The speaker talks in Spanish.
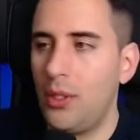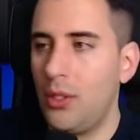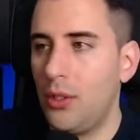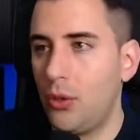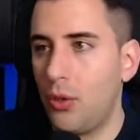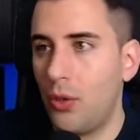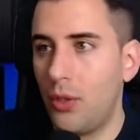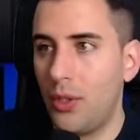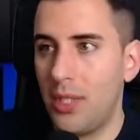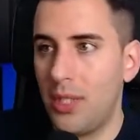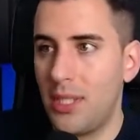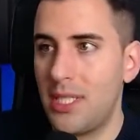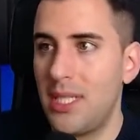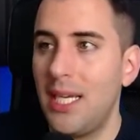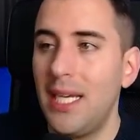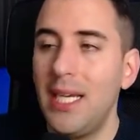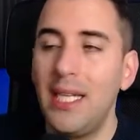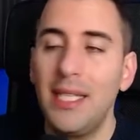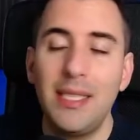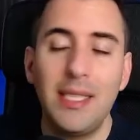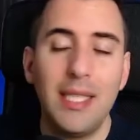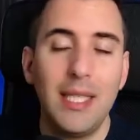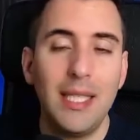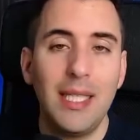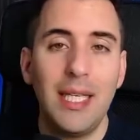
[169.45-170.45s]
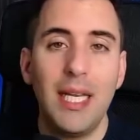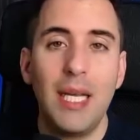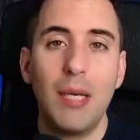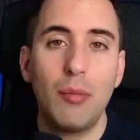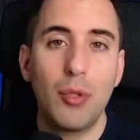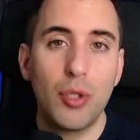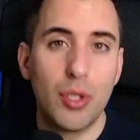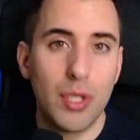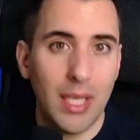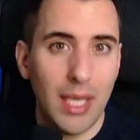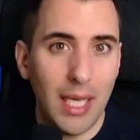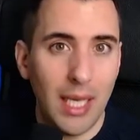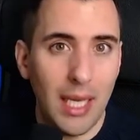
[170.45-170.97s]
Entonces
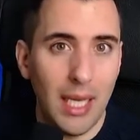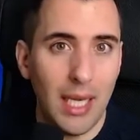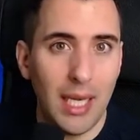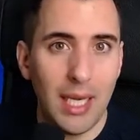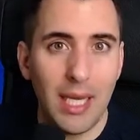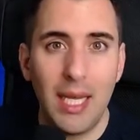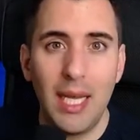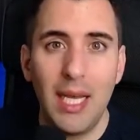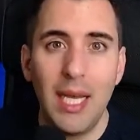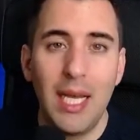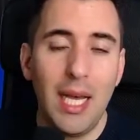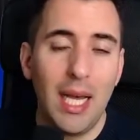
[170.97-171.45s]
tendríamos que ir